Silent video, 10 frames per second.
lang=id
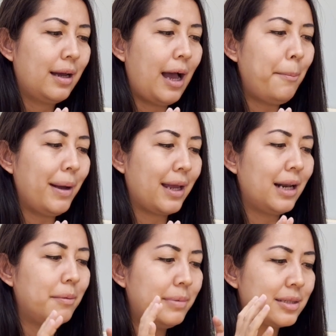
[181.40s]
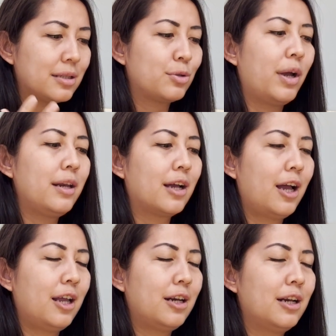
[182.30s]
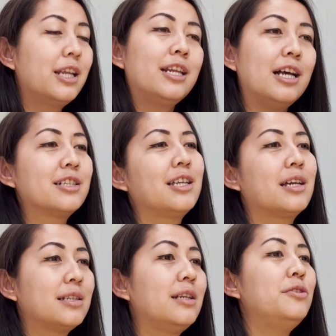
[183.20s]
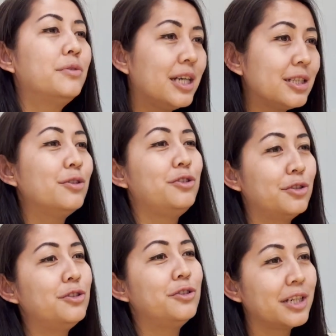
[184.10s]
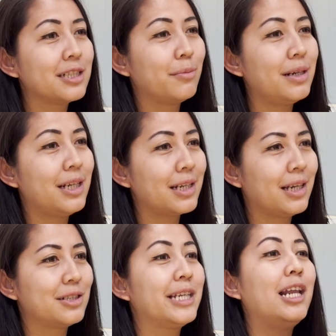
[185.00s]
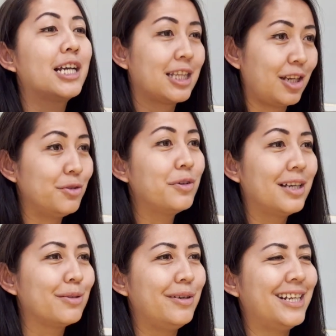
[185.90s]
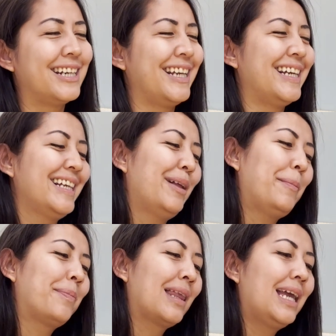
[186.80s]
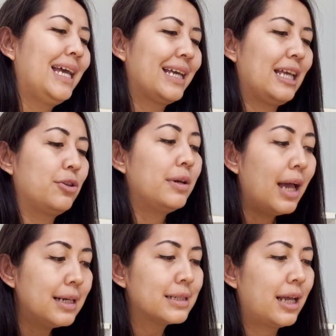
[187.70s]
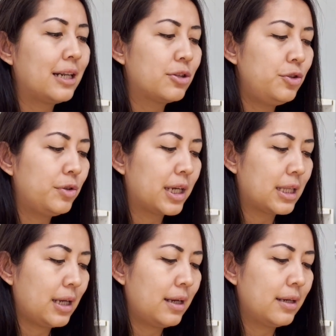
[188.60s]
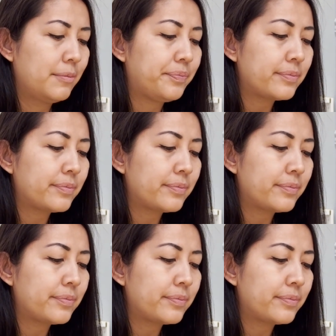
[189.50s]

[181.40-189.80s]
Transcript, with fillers: apa ya lebih sesuai dengan lidah sekitar sini juga sih ujung-ujungnya sebenarnya lidah kita juga sebenarnya gitu dan selain itu juga kita